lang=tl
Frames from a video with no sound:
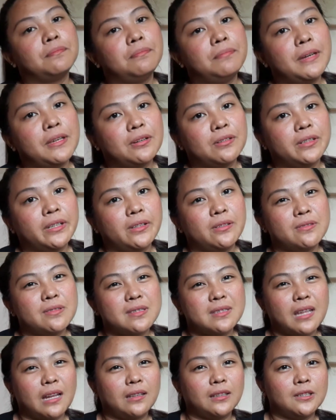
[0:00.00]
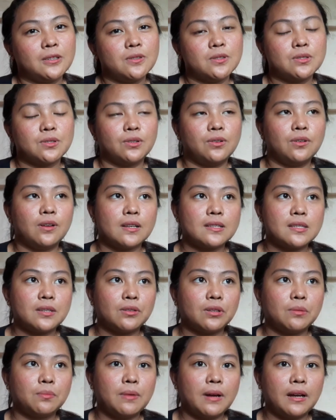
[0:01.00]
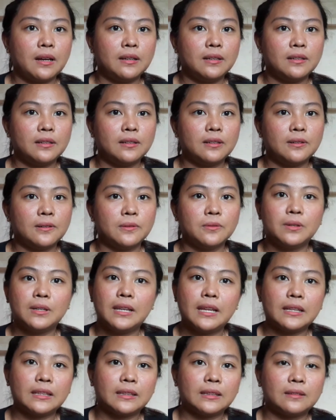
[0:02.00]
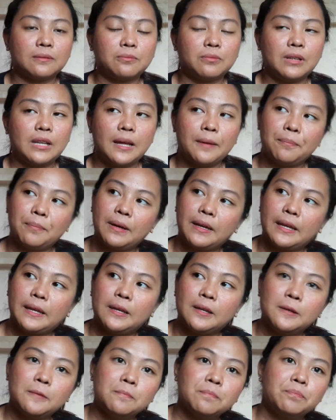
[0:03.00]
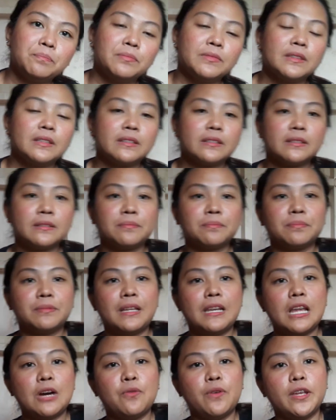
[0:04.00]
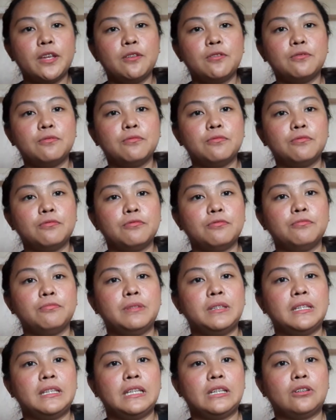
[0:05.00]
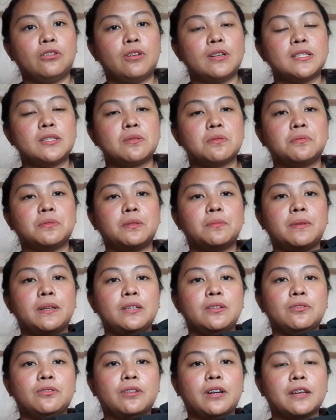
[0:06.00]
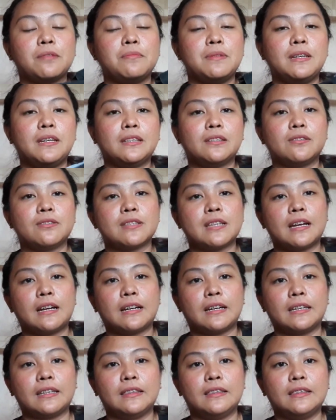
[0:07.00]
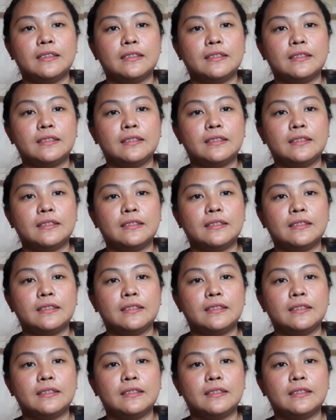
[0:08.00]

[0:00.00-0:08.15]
meron na yung stock na gusto ko. Kasi yung iba, wala, wala pa eh. Dalawa yung binili ko kasi sumabay yung kaibigan ko sa akin.